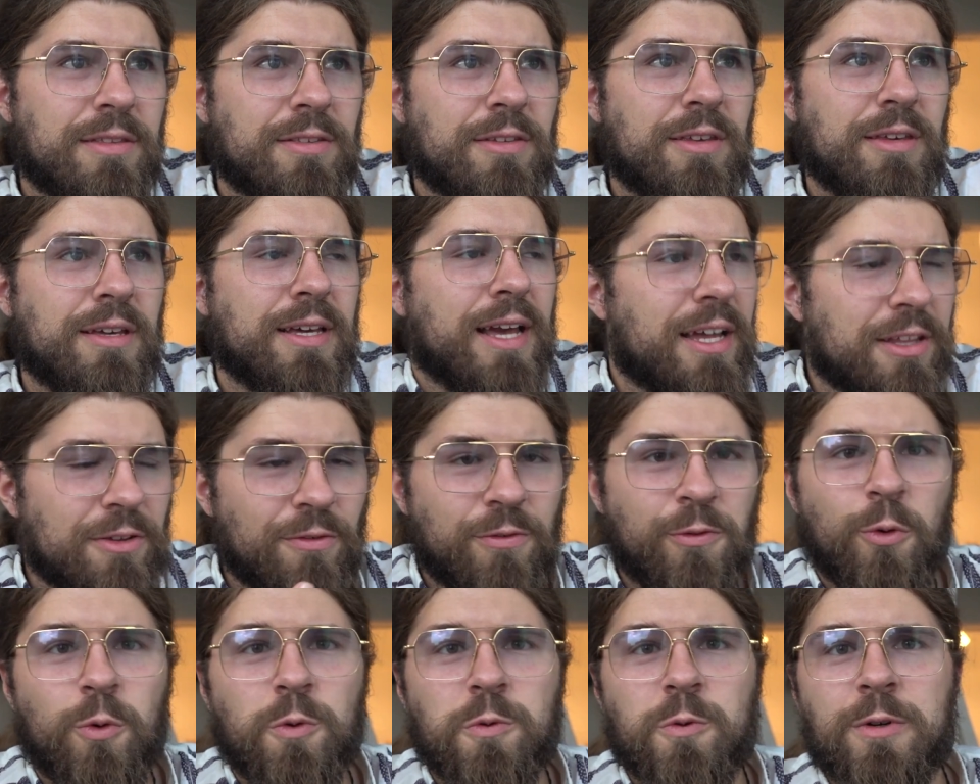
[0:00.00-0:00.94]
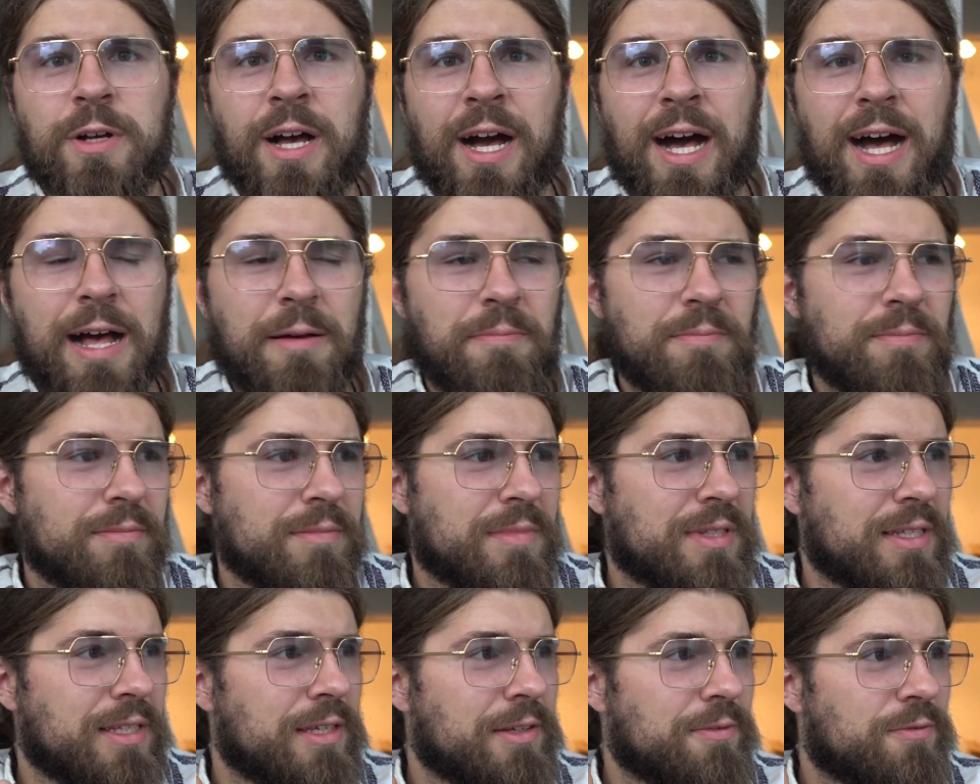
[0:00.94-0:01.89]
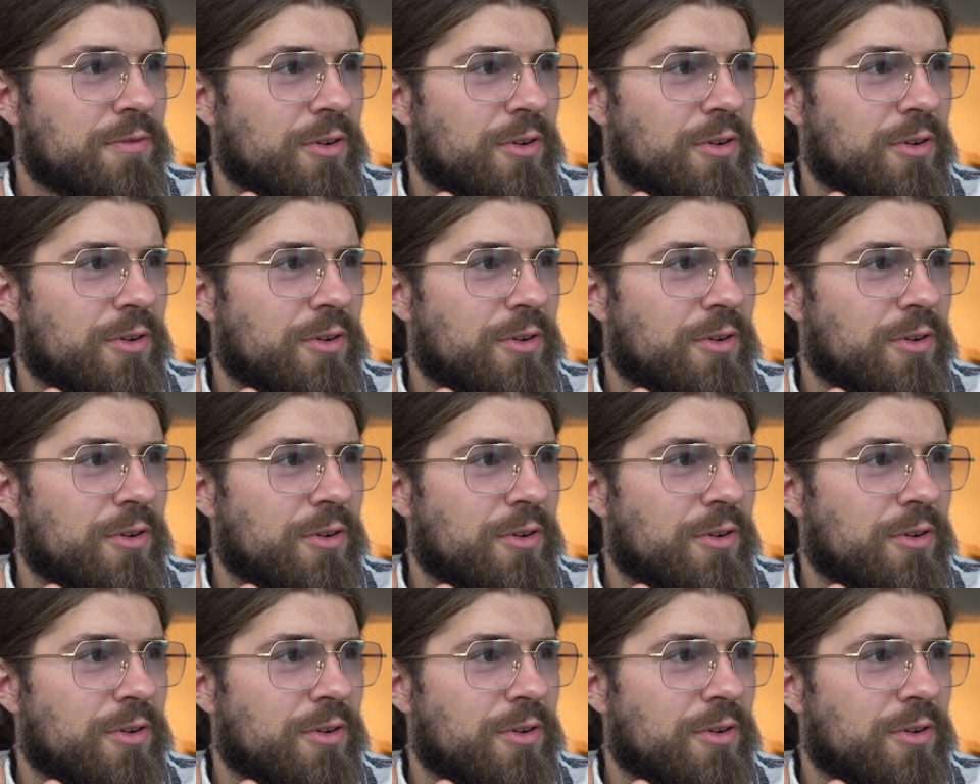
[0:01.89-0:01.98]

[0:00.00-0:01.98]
die keine Wohnung haben, die